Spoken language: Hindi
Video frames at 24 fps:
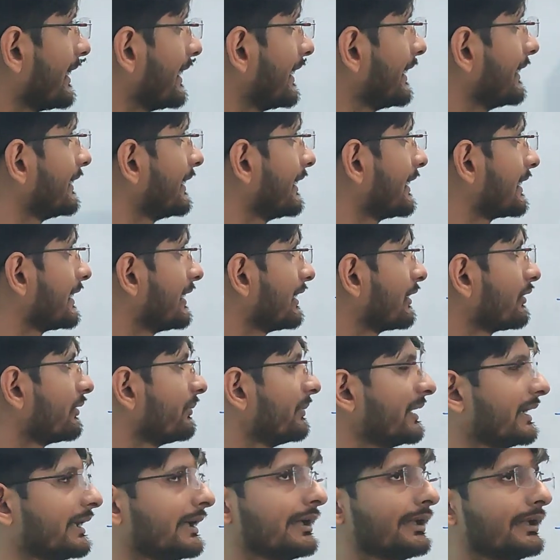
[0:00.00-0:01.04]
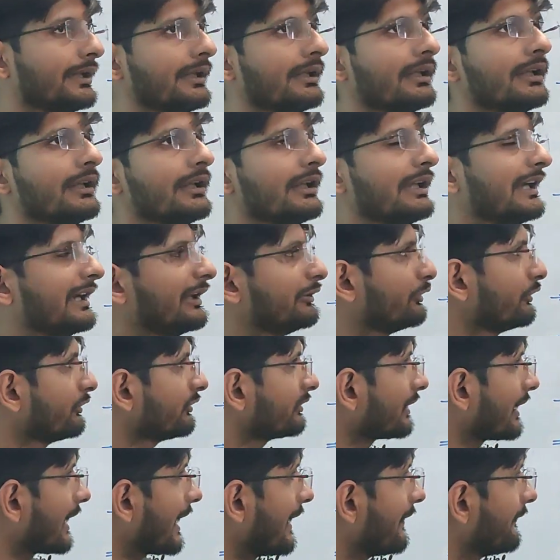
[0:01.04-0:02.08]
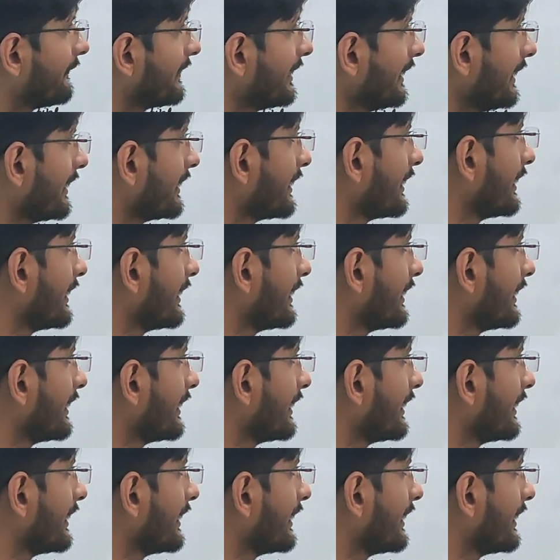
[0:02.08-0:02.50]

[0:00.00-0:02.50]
ग्लैंड देखने को मिलेगी ये जो स्लाइवरिक